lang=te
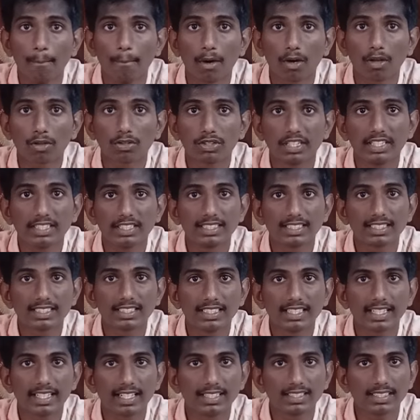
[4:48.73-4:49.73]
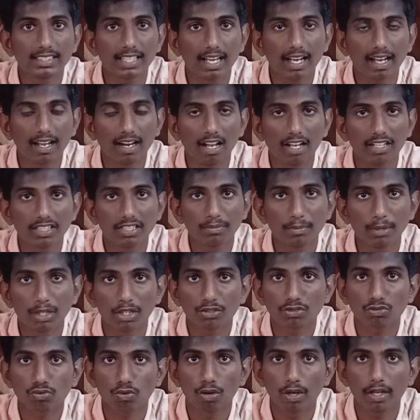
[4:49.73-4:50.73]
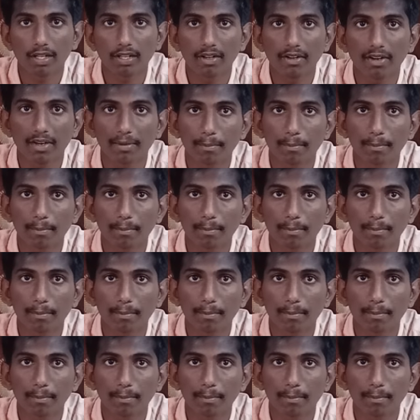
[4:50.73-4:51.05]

మనం త్రీ సిక్స్టీ డిగ్రీస్ అలా అయితే మనం చూడలేదు